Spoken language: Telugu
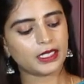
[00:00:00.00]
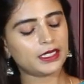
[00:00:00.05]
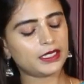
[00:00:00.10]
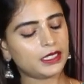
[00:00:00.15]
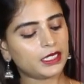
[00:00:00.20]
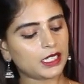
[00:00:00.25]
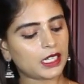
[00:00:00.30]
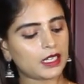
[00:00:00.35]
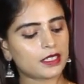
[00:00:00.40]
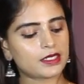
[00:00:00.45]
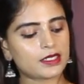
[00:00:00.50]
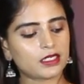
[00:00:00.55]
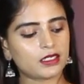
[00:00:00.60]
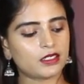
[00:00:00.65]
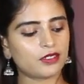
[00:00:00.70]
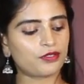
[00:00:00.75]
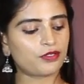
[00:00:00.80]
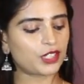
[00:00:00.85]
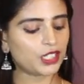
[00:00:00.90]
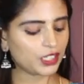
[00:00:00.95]
ఇది కాస్త
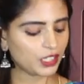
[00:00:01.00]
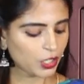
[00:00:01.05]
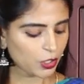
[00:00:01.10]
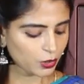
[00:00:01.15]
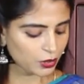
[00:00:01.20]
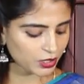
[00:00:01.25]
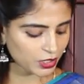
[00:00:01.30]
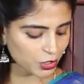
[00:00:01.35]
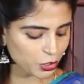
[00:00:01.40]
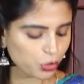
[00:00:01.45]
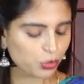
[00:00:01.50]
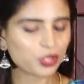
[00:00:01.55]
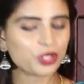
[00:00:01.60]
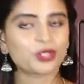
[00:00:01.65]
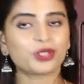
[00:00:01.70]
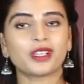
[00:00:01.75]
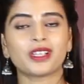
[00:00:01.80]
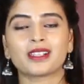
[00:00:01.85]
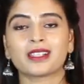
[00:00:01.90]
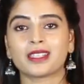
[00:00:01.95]
డిఫరెంట్గా ఉంది
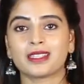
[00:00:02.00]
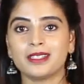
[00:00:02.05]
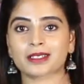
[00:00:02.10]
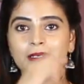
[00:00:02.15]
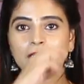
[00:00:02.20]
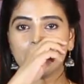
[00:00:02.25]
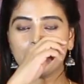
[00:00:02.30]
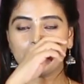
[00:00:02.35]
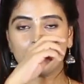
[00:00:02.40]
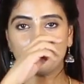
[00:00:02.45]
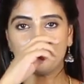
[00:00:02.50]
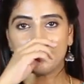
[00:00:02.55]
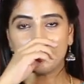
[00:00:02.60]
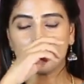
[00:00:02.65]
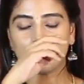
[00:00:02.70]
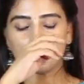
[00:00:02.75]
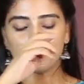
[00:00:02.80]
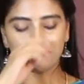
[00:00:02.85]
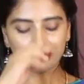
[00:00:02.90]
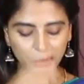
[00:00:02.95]
చూస్తున్నారు కదా
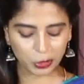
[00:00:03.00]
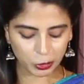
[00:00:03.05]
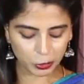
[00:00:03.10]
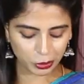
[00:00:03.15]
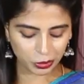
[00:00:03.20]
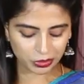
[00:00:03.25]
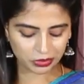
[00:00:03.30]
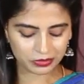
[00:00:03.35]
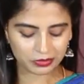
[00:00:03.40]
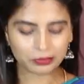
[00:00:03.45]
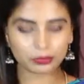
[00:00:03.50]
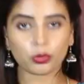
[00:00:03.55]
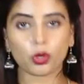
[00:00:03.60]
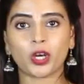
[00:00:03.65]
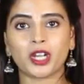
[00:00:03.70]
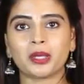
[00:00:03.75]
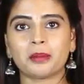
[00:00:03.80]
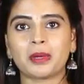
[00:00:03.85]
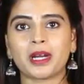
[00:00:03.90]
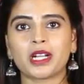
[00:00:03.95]
మంచి బ్లూ
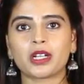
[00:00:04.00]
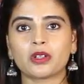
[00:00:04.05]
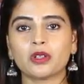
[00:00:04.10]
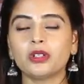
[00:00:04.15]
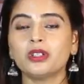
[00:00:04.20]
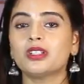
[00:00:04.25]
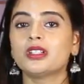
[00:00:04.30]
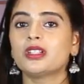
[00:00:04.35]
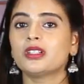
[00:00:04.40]
బాడీ పార్ట్లో